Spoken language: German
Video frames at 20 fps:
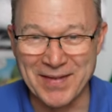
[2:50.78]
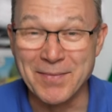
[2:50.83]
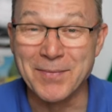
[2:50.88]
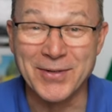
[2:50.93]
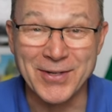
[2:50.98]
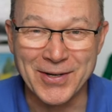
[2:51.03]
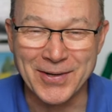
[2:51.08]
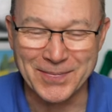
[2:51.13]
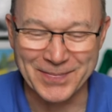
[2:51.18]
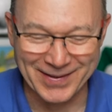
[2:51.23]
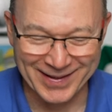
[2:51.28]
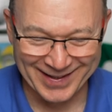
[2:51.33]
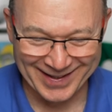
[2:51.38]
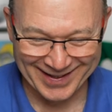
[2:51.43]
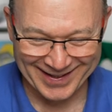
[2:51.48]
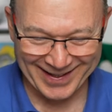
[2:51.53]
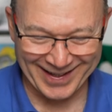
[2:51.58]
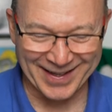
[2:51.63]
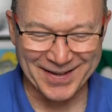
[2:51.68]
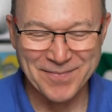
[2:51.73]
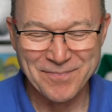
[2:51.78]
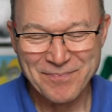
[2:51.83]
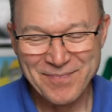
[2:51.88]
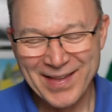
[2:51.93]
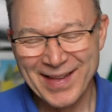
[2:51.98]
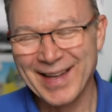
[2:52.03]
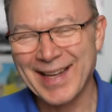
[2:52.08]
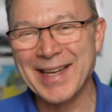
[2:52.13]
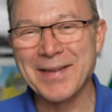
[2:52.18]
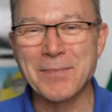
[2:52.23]
Im Schaum.
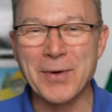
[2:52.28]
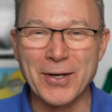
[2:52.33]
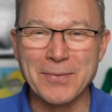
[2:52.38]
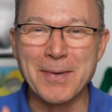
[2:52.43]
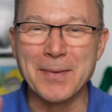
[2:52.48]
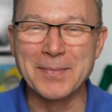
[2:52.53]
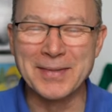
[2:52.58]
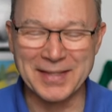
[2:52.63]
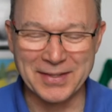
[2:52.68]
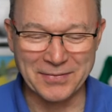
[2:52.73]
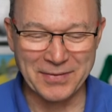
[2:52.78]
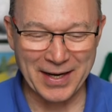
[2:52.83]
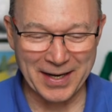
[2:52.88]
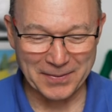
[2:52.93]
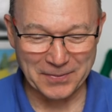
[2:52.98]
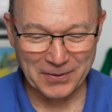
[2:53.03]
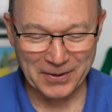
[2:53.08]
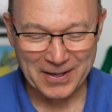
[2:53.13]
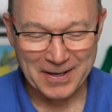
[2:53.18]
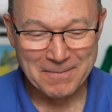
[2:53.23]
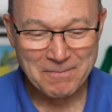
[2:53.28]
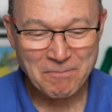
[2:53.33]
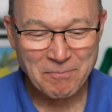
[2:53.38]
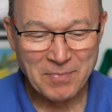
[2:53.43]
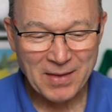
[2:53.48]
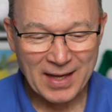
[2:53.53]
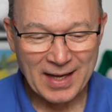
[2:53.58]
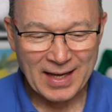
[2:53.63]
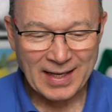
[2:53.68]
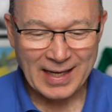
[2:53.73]
ich mache mal ein bisschen Werbung.
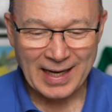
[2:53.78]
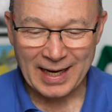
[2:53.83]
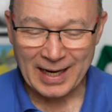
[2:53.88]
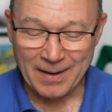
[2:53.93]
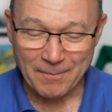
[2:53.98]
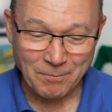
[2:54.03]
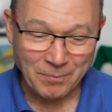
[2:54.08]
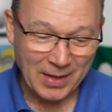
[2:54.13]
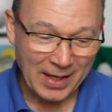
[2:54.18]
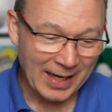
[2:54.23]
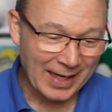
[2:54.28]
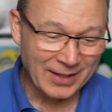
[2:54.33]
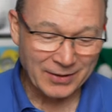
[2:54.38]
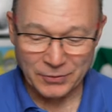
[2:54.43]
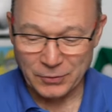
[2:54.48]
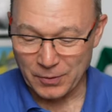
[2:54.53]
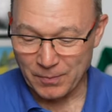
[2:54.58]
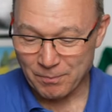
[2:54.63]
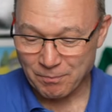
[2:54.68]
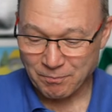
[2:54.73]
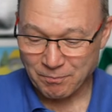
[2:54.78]
Ja, also,